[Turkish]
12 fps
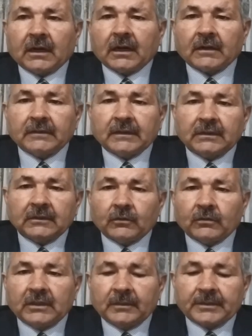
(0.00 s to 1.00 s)
Hava
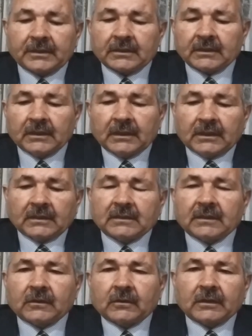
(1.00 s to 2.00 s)
öyle bir
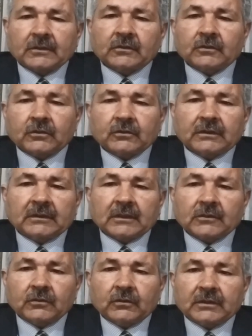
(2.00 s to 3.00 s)
sirkülasyon
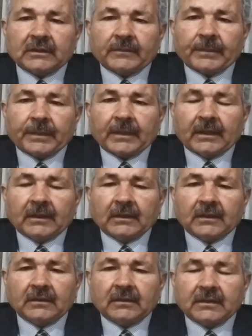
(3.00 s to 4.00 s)
yaşıyor ki
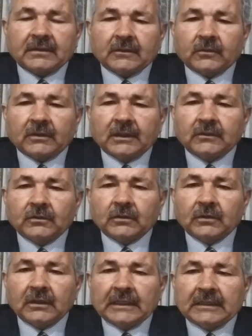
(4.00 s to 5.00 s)
kendini sirküle
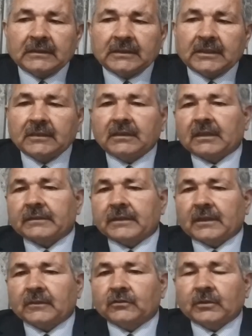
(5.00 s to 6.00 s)
ediyor. Kirli
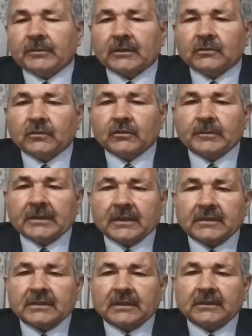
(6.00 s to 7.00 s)
havayı atıyor bakıyoruz
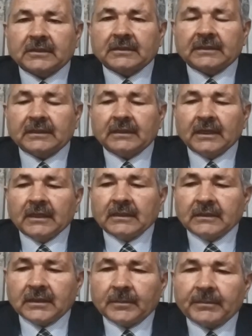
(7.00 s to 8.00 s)
birkaç saat içinde
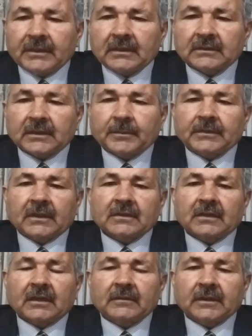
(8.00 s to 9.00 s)
yepyeni
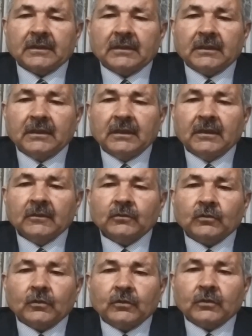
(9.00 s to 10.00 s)
taze havayla
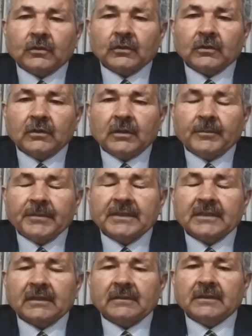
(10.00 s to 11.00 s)
doluyor.
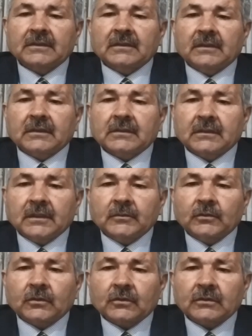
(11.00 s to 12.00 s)
Biz havasız
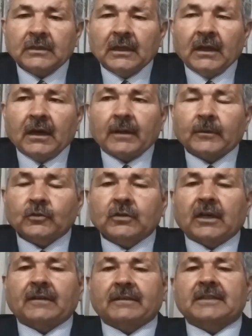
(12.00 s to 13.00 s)
yaşayamıyoruz. Ama
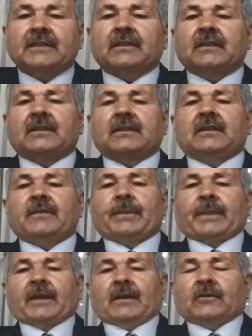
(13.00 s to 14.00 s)
şu hava zerreleri
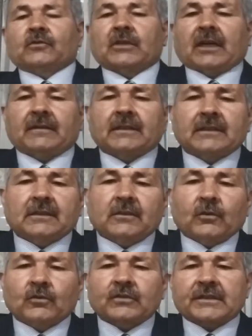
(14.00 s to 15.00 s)
şu havadaki
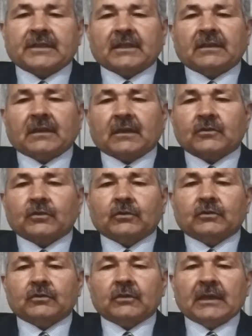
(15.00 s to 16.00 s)
oksijen,
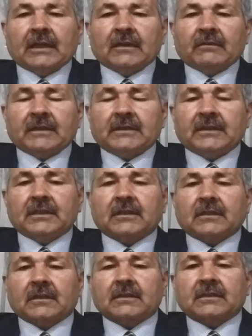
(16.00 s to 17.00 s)
azot ve diğer
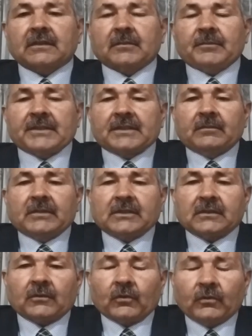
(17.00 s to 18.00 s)
gazlar bizim
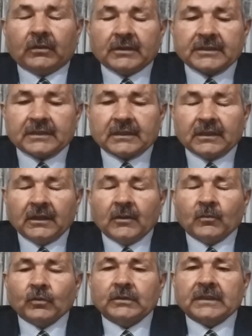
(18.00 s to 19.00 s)
için öylesine
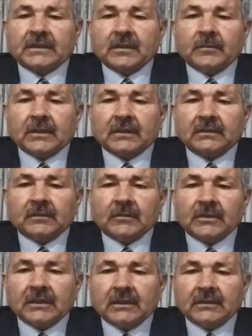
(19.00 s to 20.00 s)
muhteşem
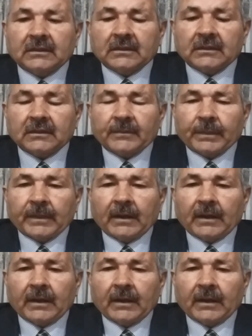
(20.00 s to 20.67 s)
yaratılmışlardır ki.